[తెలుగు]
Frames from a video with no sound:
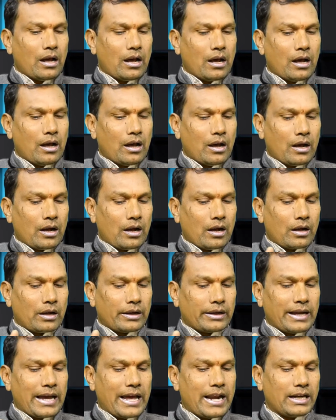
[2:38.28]
ఆ
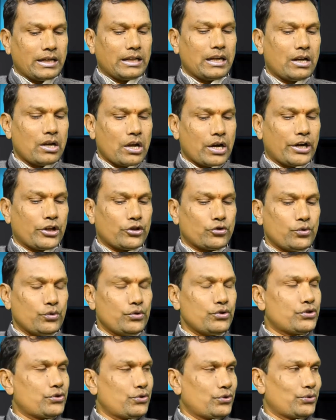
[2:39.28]
క్యారెక్టర్ని అక్కడ
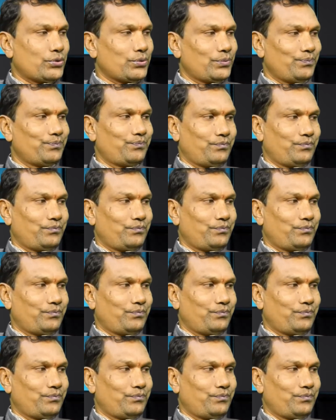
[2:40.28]
చూపించవచ్చు